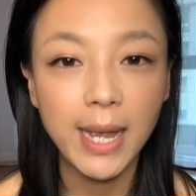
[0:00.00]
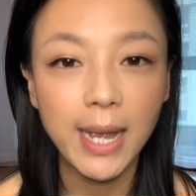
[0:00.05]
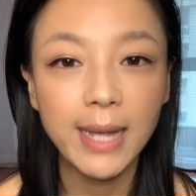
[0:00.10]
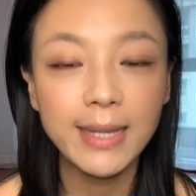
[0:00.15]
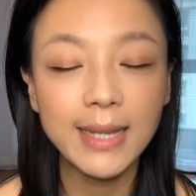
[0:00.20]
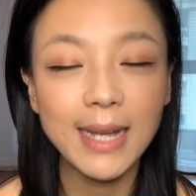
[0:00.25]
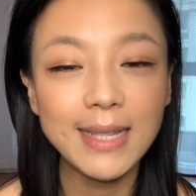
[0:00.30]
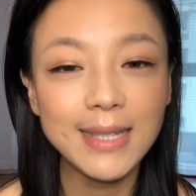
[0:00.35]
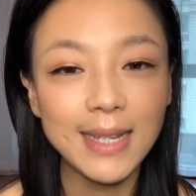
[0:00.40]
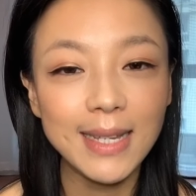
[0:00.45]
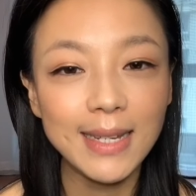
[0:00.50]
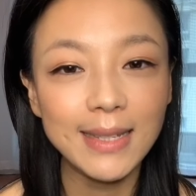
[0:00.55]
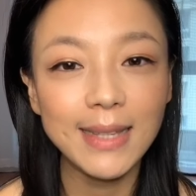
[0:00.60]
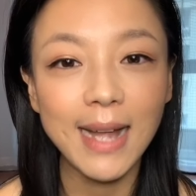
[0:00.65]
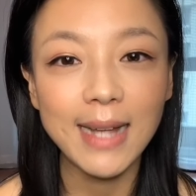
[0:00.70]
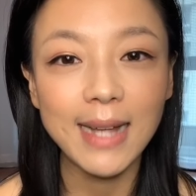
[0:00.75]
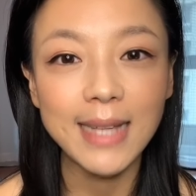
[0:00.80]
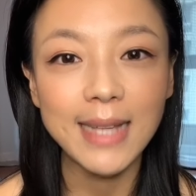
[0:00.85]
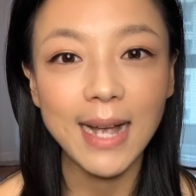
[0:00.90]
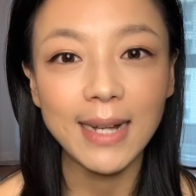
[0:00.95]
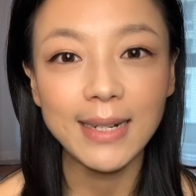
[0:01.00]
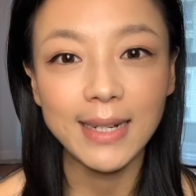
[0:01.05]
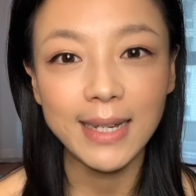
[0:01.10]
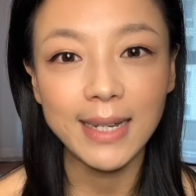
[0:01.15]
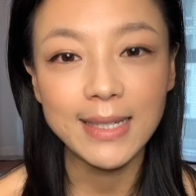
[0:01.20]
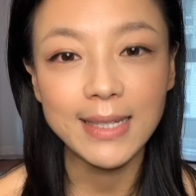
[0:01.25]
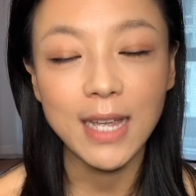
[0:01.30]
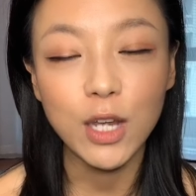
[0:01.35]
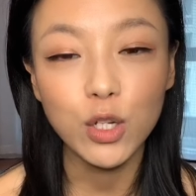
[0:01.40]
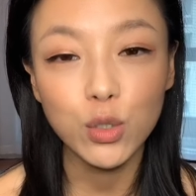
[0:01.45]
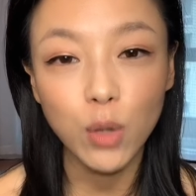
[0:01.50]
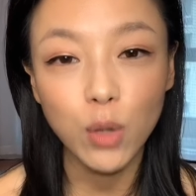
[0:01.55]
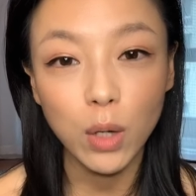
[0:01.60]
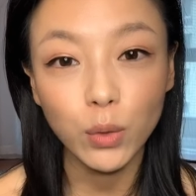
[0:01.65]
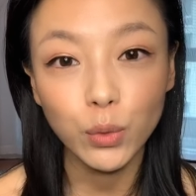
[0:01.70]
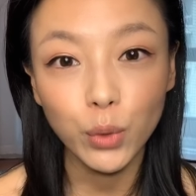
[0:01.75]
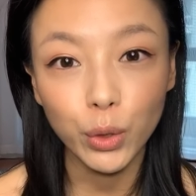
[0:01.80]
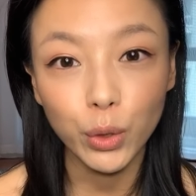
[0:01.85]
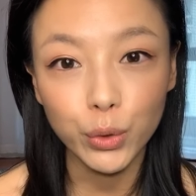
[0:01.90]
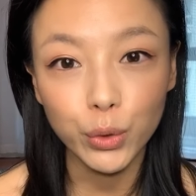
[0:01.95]
那建议大家可以在
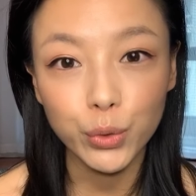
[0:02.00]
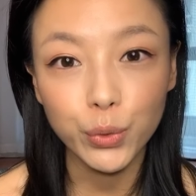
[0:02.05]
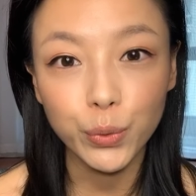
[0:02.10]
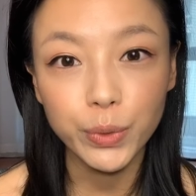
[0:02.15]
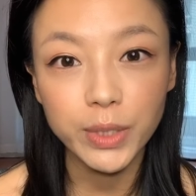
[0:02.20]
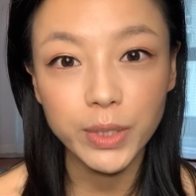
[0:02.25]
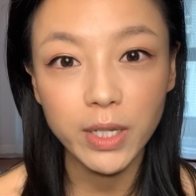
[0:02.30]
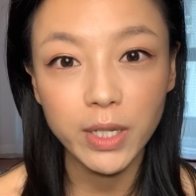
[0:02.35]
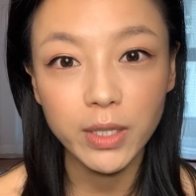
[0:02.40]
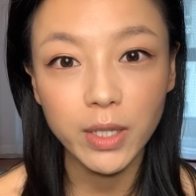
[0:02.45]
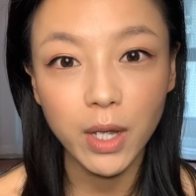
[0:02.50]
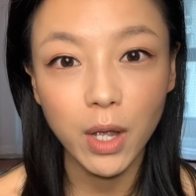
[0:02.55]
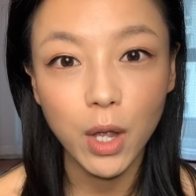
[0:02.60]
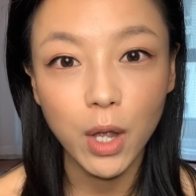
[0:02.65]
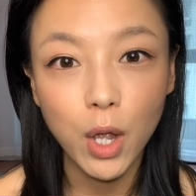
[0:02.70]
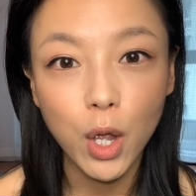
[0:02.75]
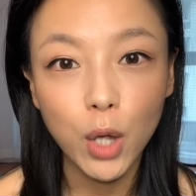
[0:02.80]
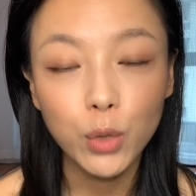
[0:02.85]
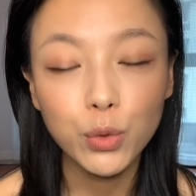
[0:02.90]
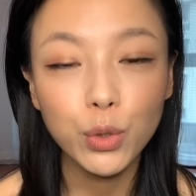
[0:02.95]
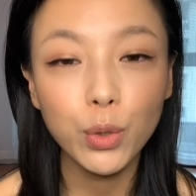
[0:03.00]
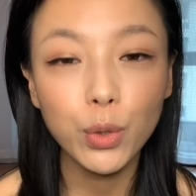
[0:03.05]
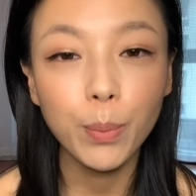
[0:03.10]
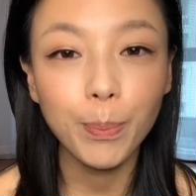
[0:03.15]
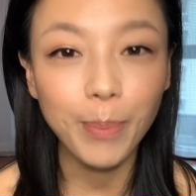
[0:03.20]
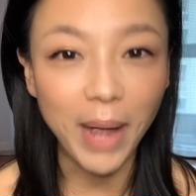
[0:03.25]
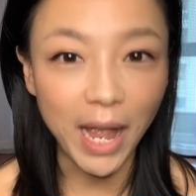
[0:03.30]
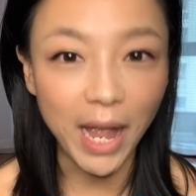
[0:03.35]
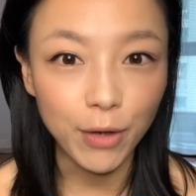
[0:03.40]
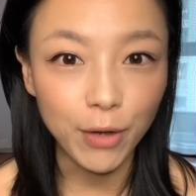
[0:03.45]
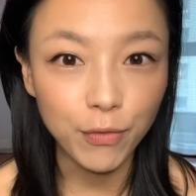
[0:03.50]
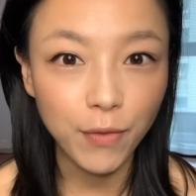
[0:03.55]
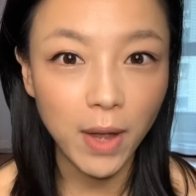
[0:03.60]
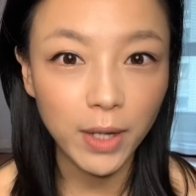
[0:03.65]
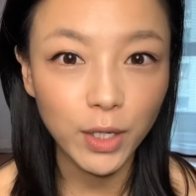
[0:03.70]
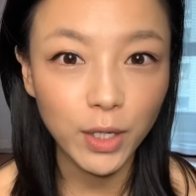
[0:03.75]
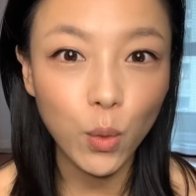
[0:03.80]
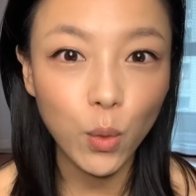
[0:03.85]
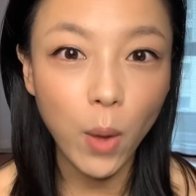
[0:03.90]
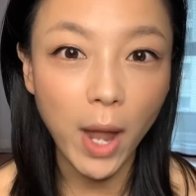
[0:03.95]
双腿的中间呢，去摆
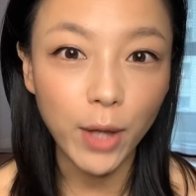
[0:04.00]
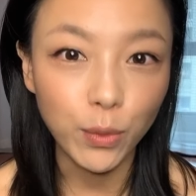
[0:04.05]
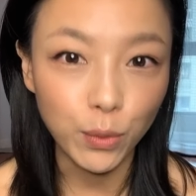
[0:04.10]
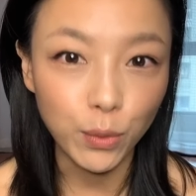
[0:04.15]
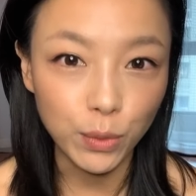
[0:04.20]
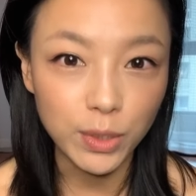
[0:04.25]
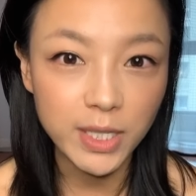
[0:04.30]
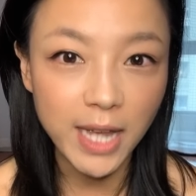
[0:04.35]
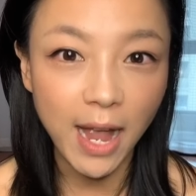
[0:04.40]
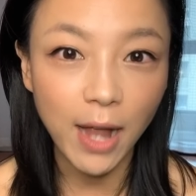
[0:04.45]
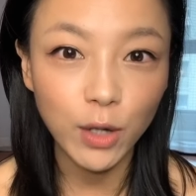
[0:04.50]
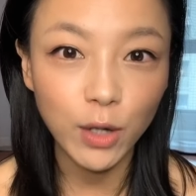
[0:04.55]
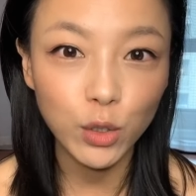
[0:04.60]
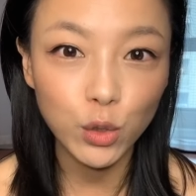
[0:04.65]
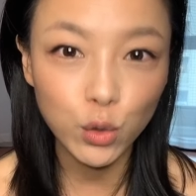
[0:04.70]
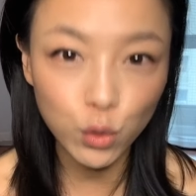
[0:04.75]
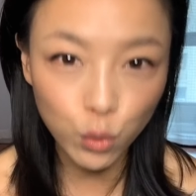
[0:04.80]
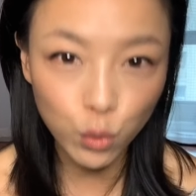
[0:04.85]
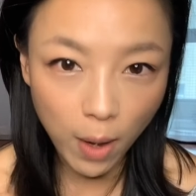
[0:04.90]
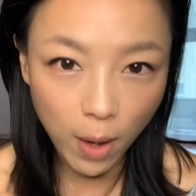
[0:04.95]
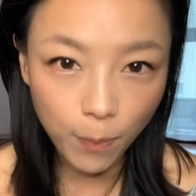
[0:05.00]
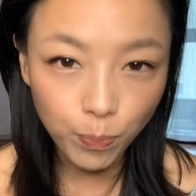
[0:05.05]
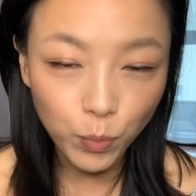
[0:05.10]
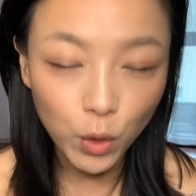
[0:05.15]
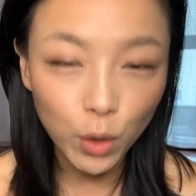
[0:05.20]
放一块瑜伽砖，